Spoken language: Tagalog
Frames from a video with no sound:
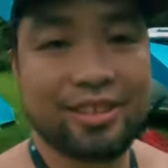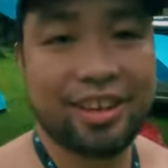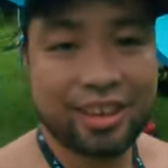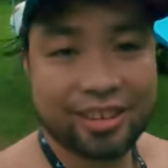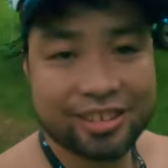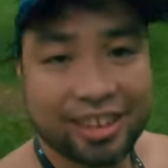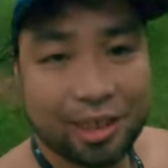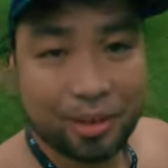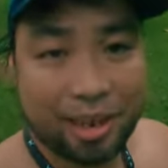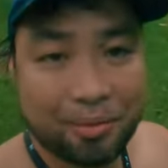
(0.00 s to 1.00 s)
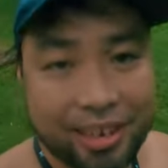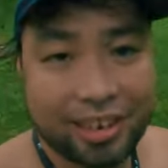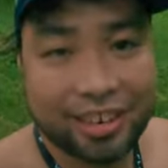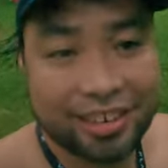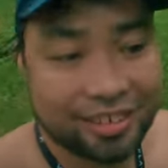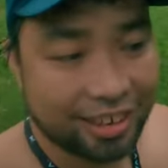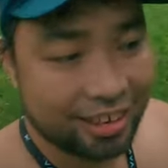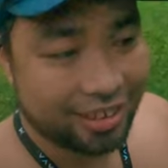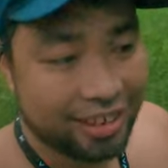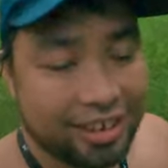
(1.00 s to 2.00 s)
So yun yung setup namin.
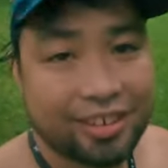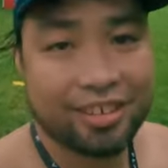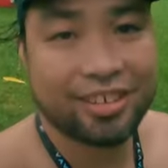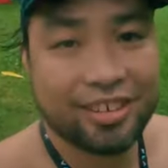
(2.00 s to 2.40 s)
Nakikita nyo.